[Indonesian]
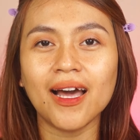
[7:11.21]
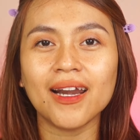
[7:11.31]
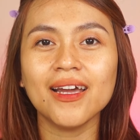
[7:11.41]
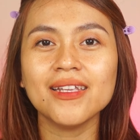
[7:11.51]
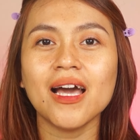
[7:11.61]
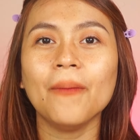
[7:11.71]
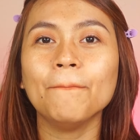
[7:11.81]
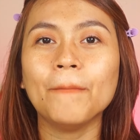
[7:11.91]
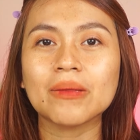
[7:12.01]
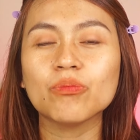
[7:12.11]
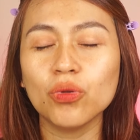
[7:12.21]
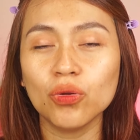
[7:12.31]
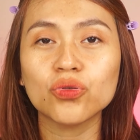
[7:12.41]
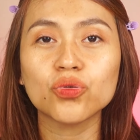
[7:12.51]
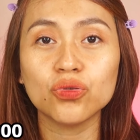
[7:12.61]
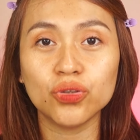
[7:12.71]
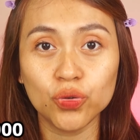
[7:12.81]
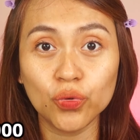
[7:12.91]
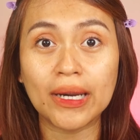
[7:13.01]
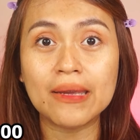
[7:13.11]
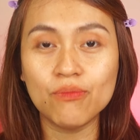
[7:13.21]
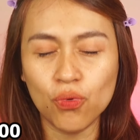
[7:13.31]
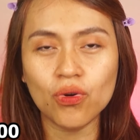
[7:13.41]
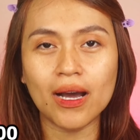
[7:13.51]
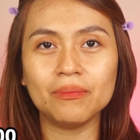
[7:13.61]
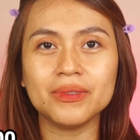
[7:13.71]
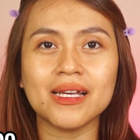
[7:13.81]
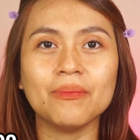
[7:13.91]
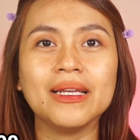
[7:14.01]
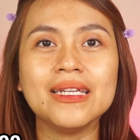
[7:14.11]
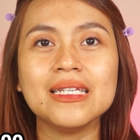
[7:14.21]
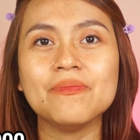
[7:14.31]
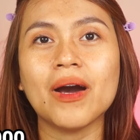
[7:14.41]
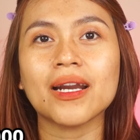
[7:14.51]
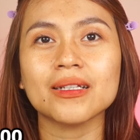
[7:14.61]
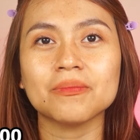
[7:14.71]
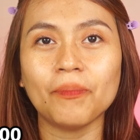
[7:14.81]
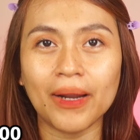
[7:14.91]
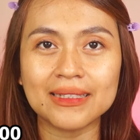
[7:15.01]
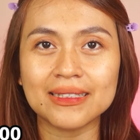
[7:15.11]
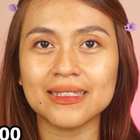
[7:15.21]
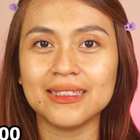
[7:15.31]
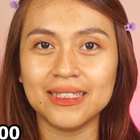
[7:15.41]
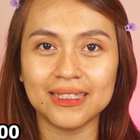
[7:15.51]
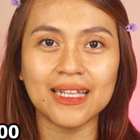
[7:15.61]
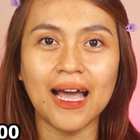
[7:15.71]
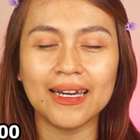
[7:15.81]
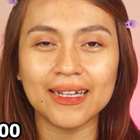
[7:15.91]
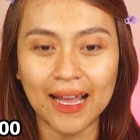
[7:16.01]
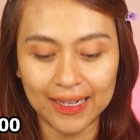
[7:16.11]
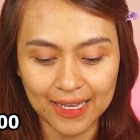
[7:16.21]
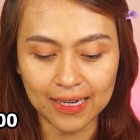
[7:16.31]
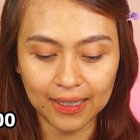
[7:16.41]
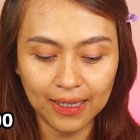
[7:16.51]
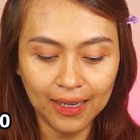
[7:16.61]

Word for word: Harganya 47.000 kan bisa beli di marketplace kecintaan kalian.